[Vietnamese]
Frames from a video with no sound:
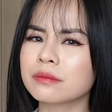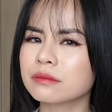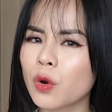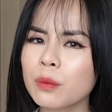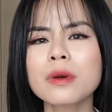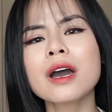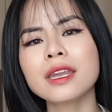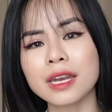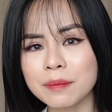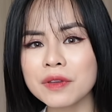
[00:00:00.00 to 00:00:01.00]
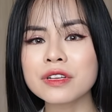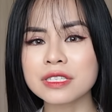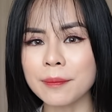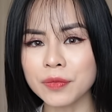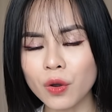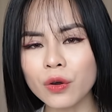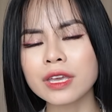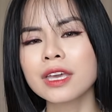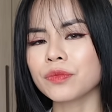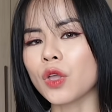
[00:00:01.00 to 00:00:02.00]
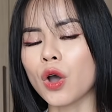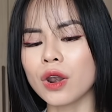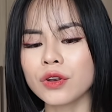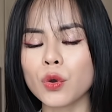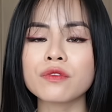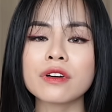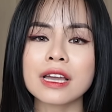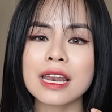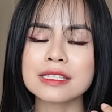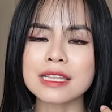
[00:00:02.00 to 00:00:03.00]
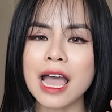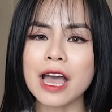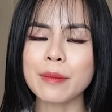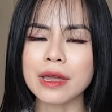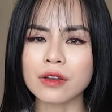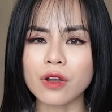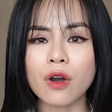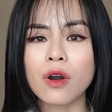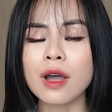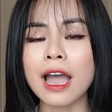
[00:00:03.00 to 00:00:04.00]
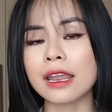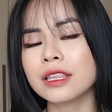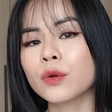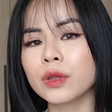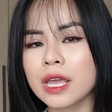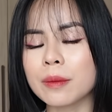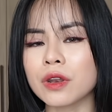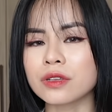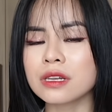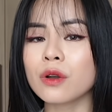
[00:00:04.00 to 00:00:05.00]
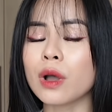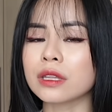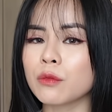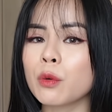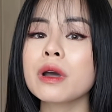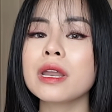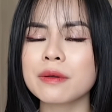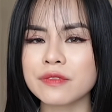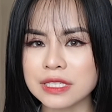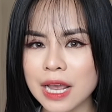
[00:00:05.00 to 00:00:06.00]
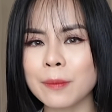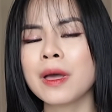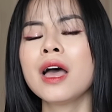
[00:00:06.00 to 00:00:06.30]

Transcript: 40 đến 50 phần trăm thôi đó là đối với cái làn da mà nó có khá là nhiều khuyết điểm thì nó sẽ được khoảng từ 40 50 phần trăm